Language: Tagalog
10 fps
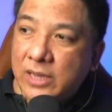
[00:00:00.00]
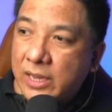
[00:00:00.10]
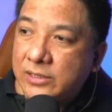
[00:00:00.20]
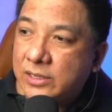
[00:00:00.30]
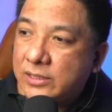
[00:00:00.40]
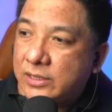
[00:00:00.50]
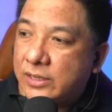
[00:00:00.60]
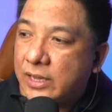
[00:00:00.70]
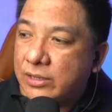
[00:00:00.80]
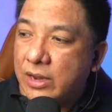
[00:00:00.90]
ICC.
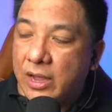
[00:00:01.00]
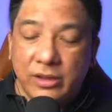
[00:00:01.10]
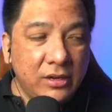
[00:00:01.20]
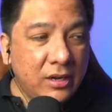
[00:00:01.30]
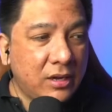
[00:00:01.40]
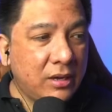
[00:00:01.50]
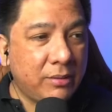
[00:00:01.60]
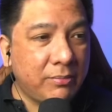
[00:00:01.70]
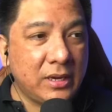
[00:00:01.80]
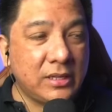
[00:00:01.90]
Ito na ngayon ang uh,
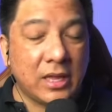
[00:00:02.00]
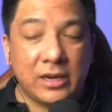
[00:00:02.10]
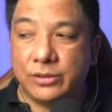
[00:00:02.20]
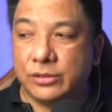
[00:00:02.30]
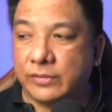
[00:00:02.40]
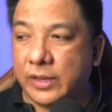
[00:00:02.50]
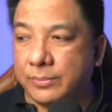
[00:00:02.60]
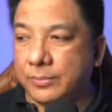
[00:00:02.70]
balita ng News 5.